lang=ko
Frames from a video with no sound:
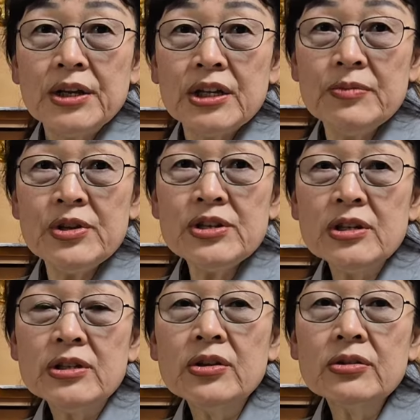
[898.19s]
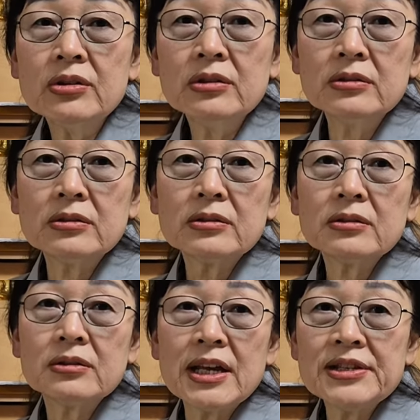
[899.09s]
이민년 선거는
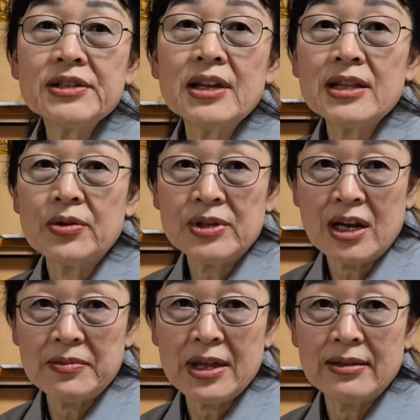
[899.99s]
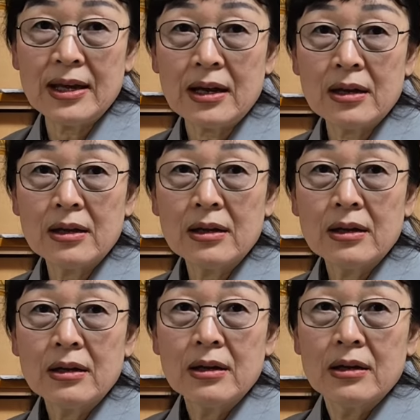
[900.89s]
S대 나온 사람이 된다.
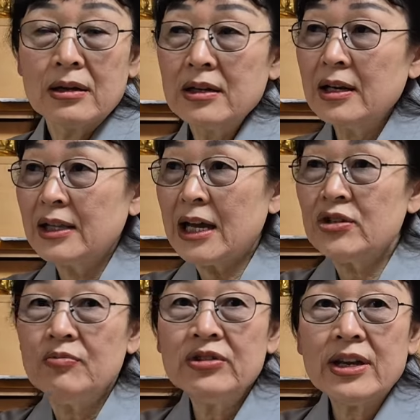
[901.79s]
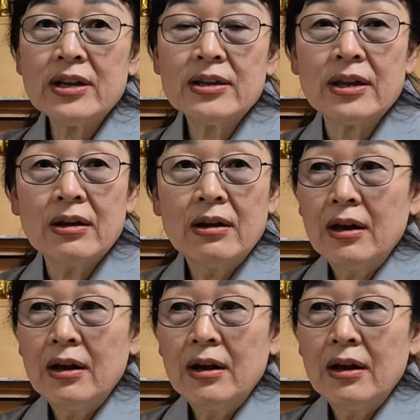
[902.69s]
그러니까 다 전부 다 얘기해.